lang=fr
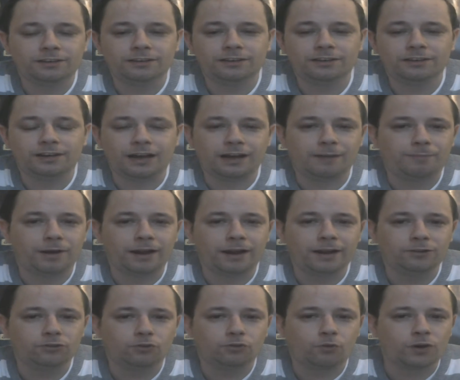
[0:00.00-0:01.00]
euh, à
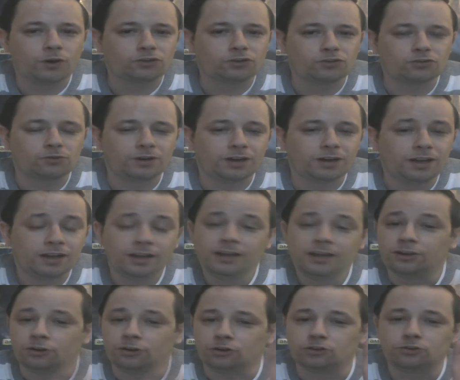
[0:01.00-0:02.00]
parler de quoi que ce soit,
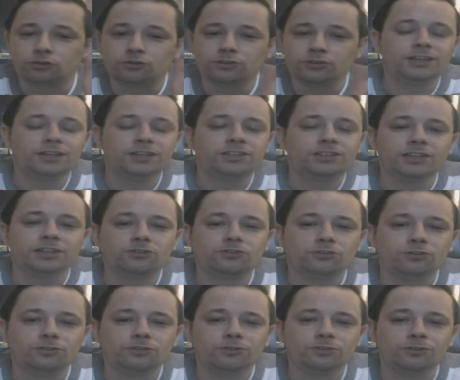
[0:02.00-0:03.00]
euh, je tenais à dire
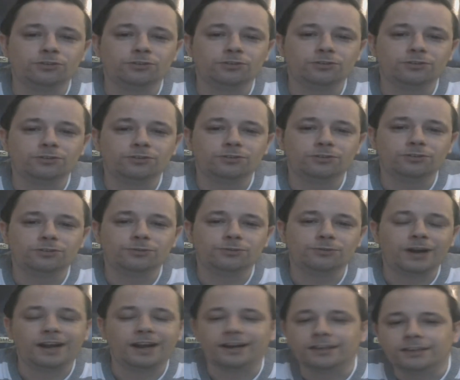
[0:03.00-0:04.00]
que euh,
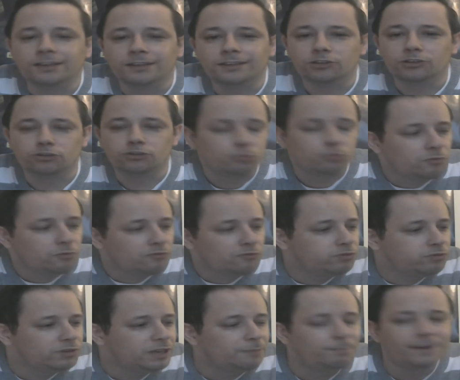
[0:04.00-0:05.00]
voilà, je ne me
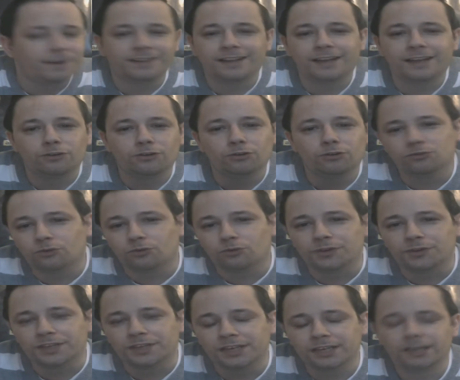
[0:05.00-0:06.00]
foutais pas de la gueule de
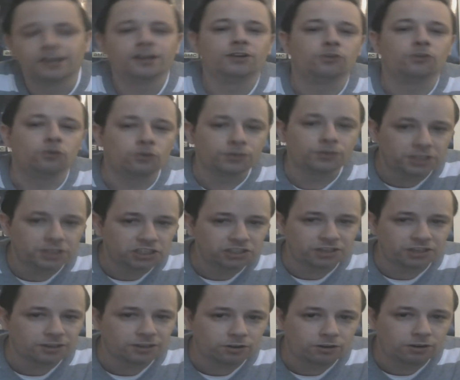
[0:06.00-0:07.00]
René. René, je
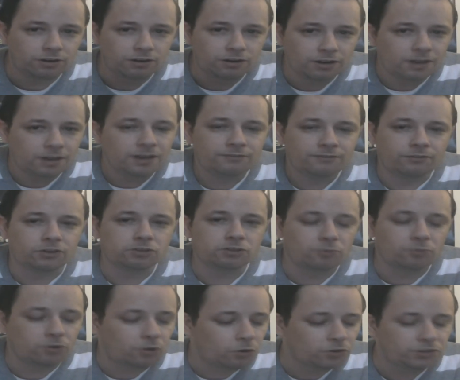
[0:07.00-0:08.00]
t'adore.
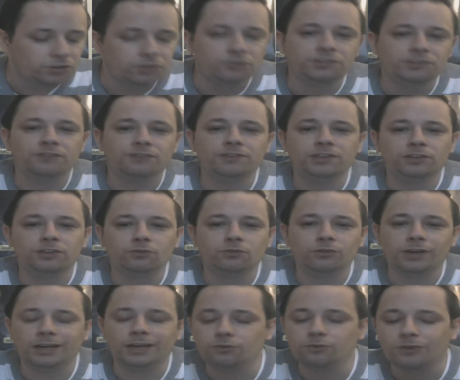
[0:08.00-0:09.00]
Franchement, continue tes vidéos
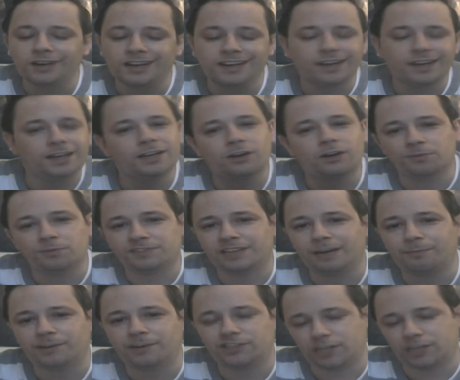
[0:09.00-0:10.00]
et à nous régaler comme ça
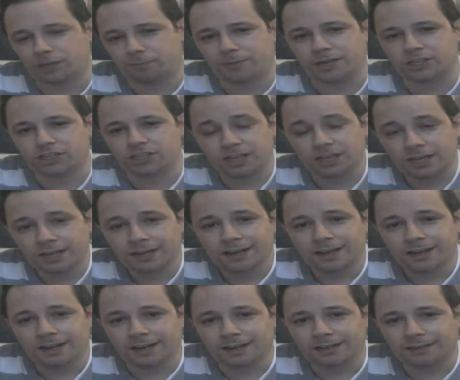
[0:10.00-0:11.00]
après chaque match,
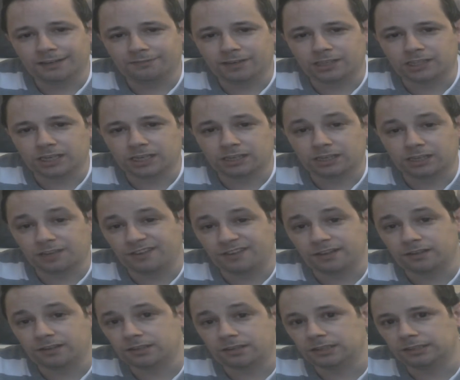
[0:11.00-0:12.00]
hein, après chaque
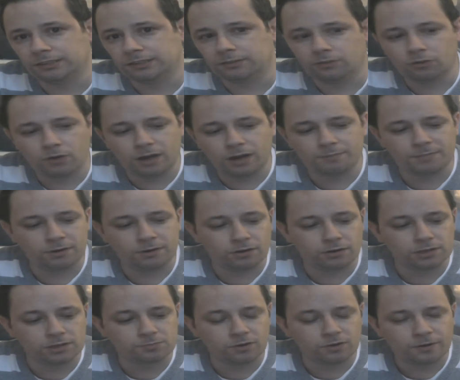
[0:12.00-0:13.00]
défaite hein, de l'OM
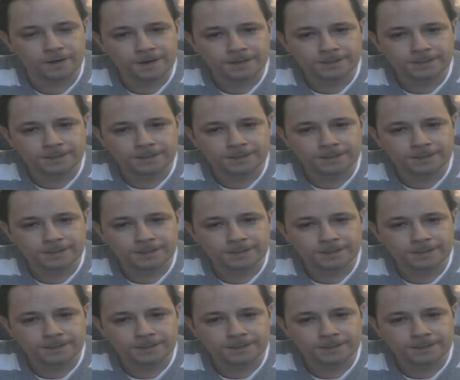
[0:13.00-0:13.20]
malheureusement.